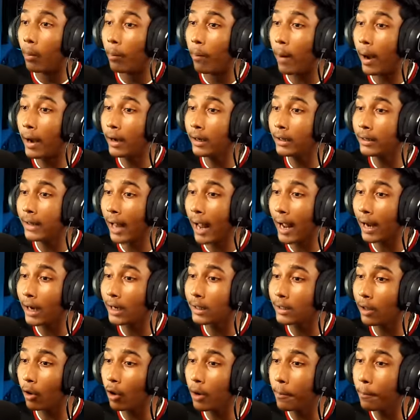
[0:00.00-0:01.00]
ভাই
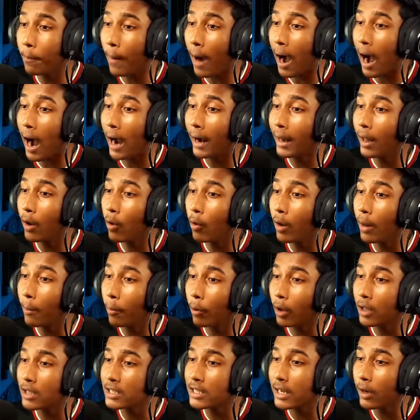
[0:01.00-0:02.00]
ট্যাঙ্কটা ওই পাহাড়ে উড়ে
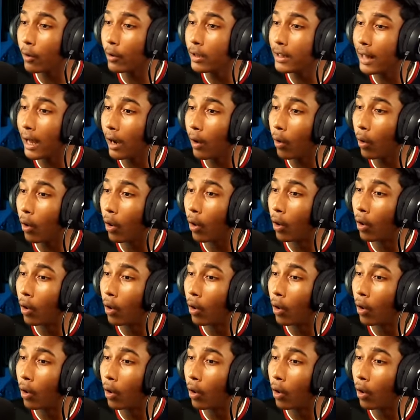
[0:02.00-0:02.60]
পড়েছে ওই দেখো